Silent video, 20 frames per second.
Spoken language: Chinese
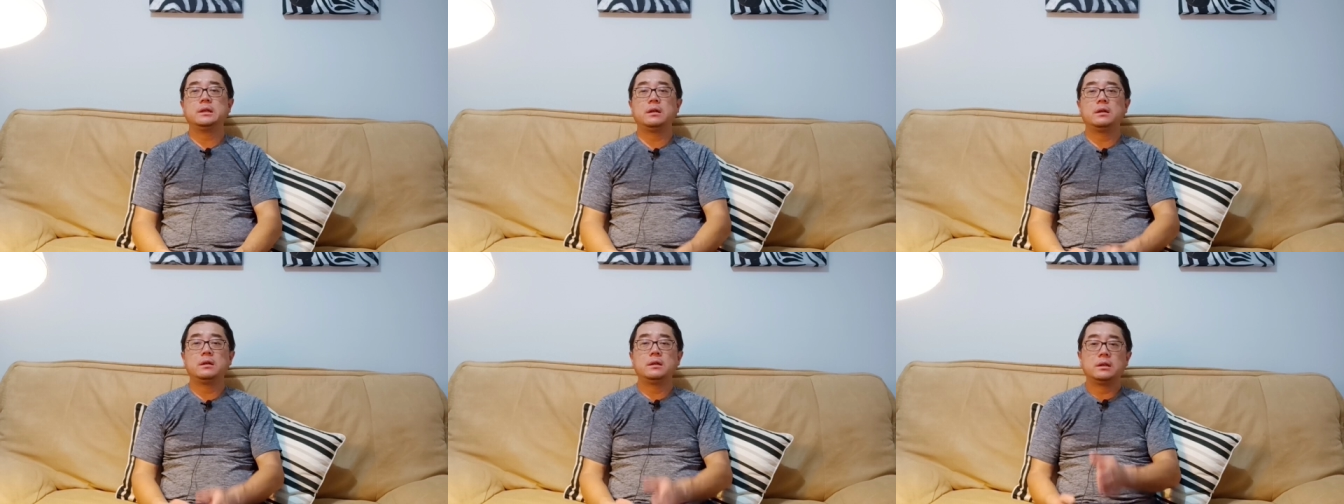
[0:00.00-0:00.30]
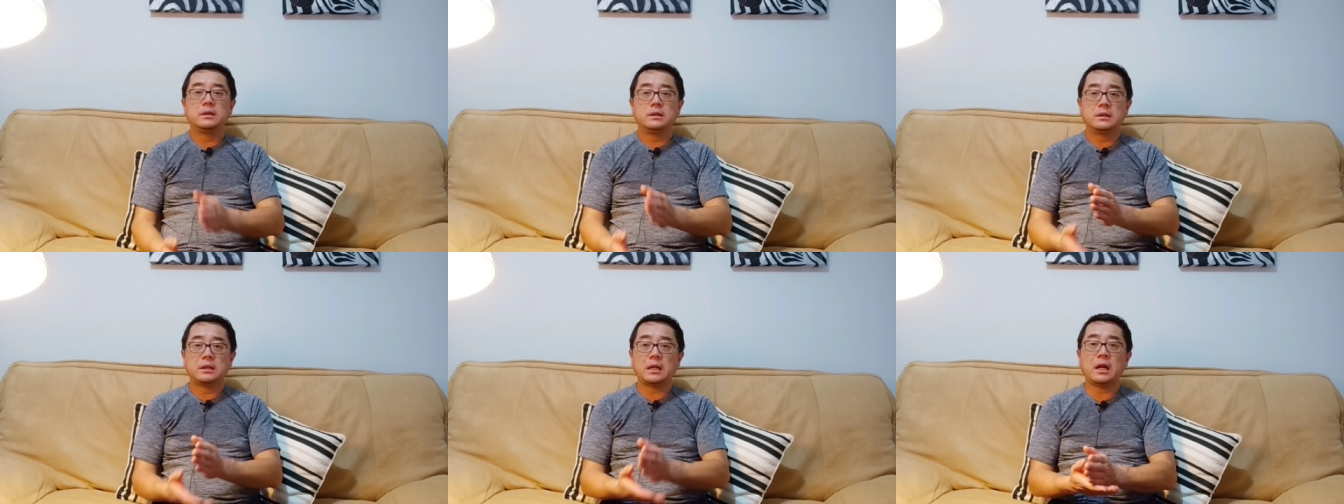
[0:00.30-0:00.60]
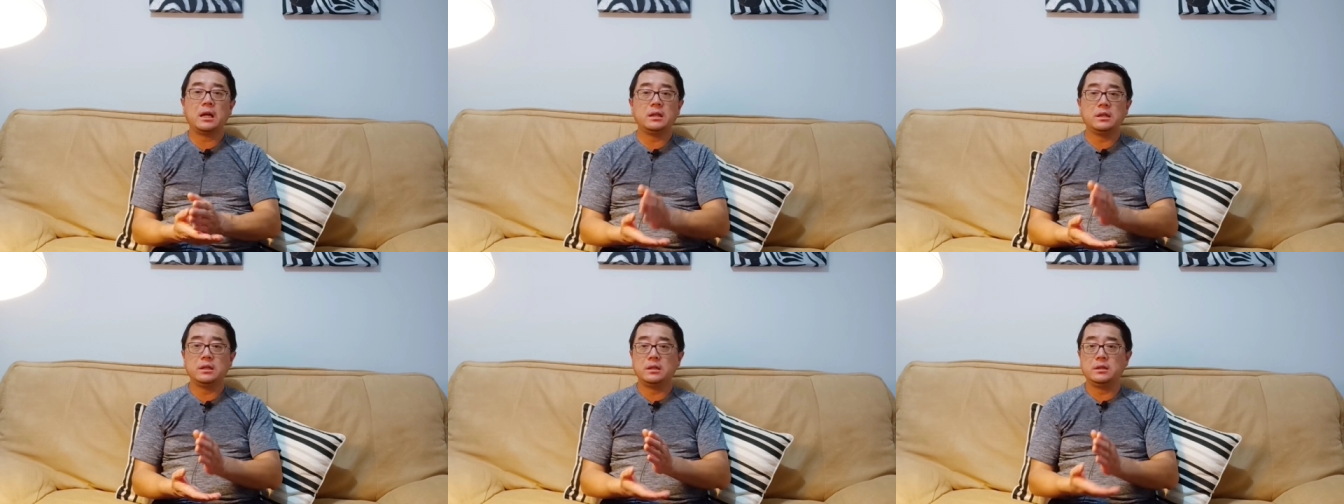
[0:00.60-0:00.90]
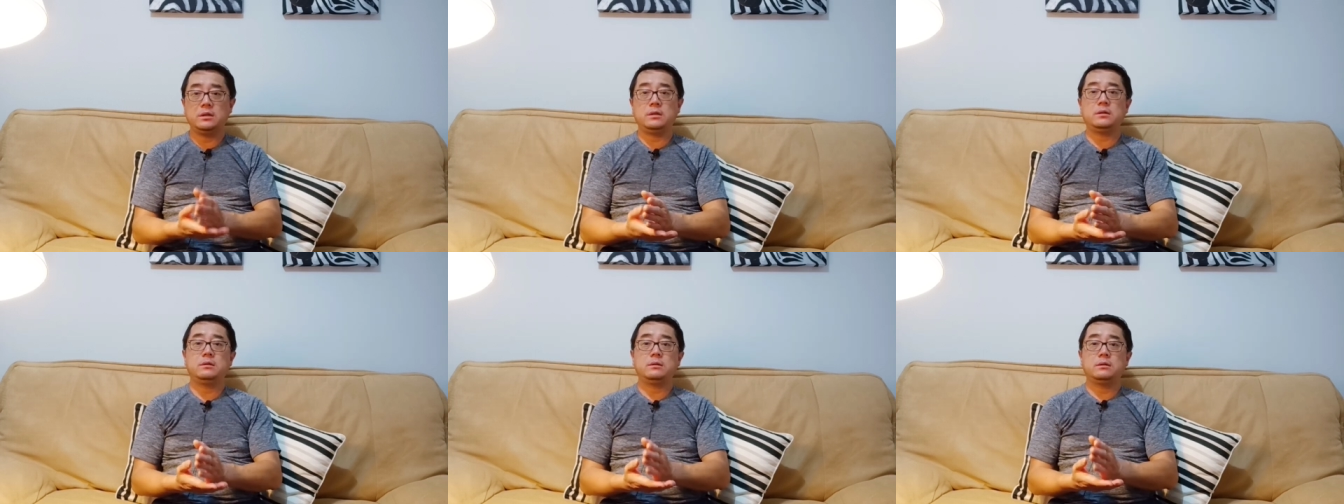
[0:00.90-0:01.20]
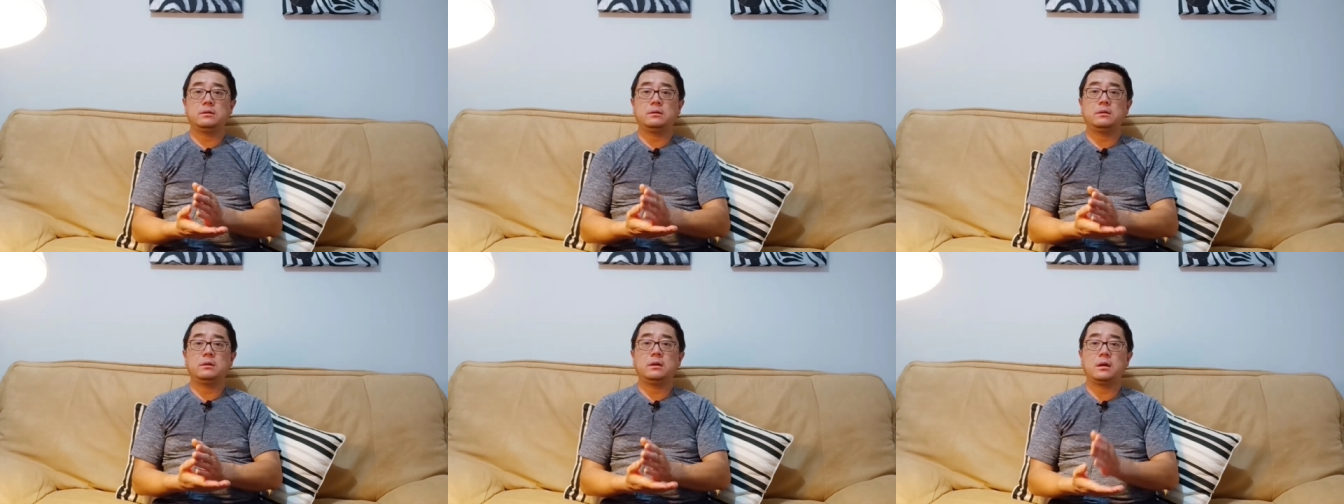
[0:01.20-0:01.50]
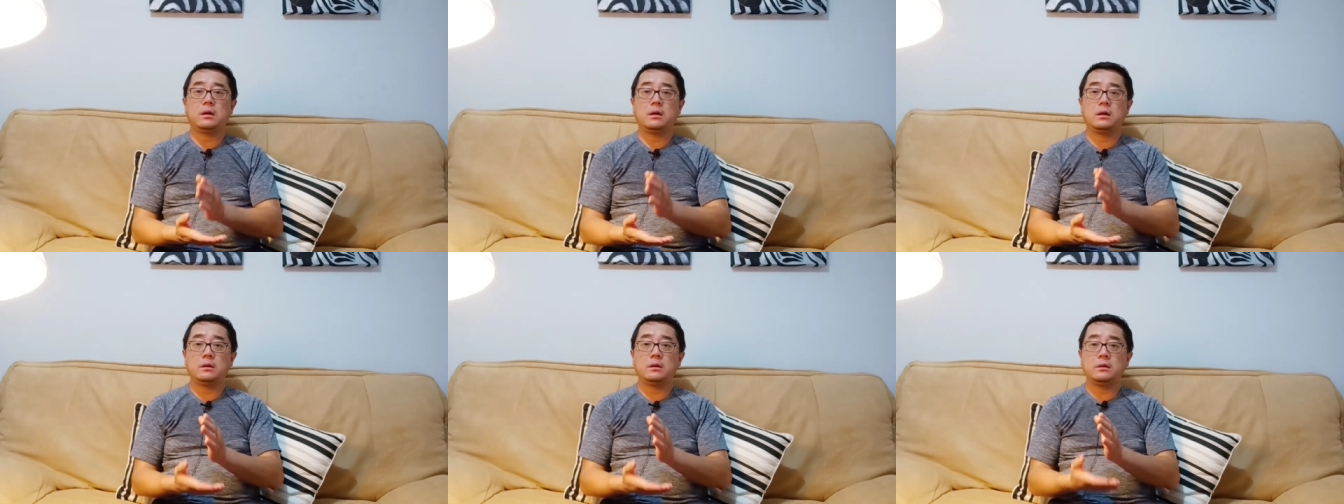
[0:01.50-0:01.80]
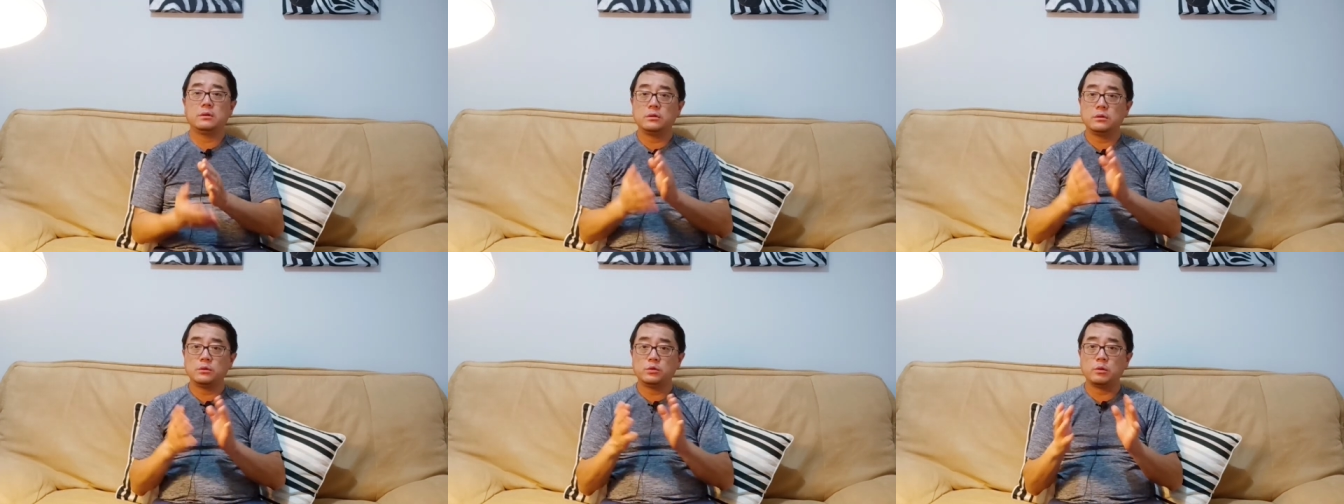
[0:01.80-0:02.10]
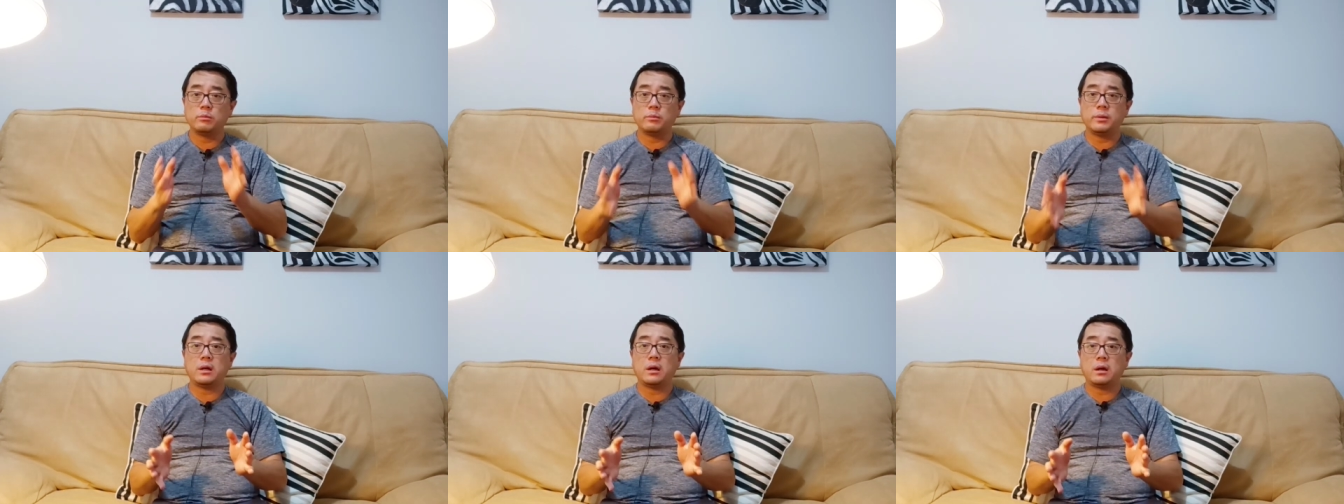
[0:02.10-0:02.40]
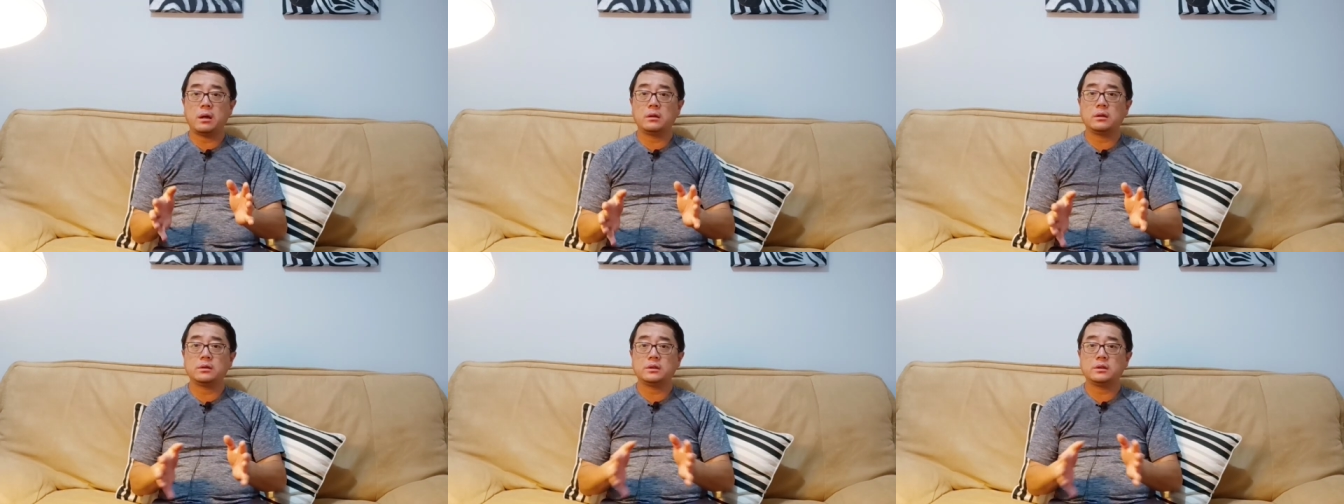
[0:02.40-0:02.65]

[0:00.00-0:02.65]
啊，他已经啊准备好了，